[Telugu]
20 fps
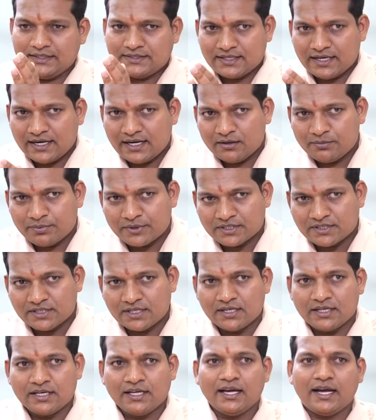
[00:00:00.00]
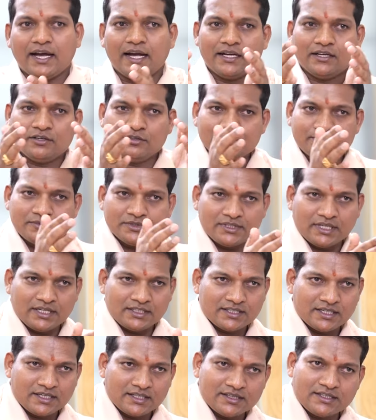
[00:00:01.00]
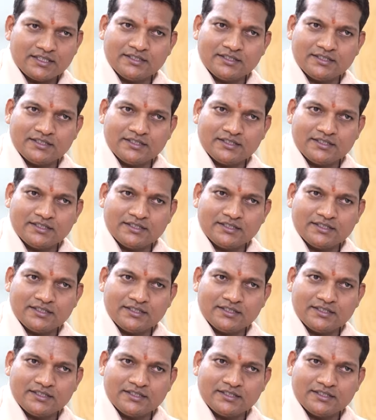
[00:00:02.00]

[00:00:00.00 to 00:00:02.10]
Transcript: ఇజ్రాయెల్ ప్రజల్ని ఐగుప్తు దేశానికి